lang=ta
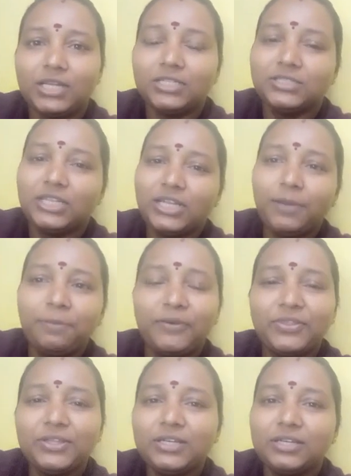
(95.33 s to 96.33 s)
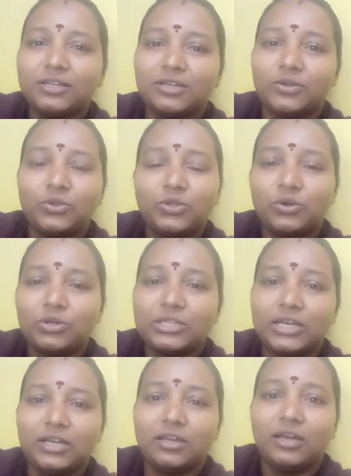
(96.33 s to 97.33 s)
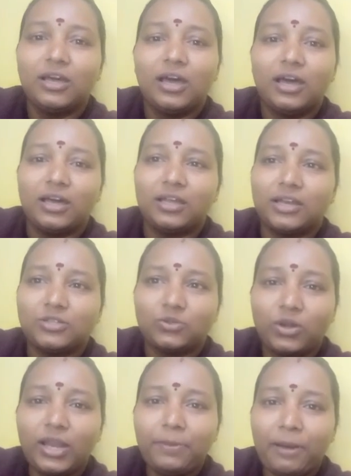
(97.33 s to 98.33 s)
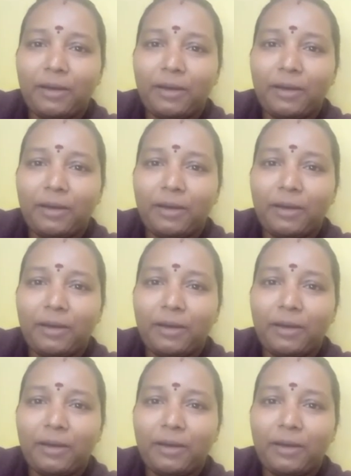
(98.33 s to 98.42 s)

செக்கப்புக்கு வந்து ரோஜி ரோடு நான் சொல்ல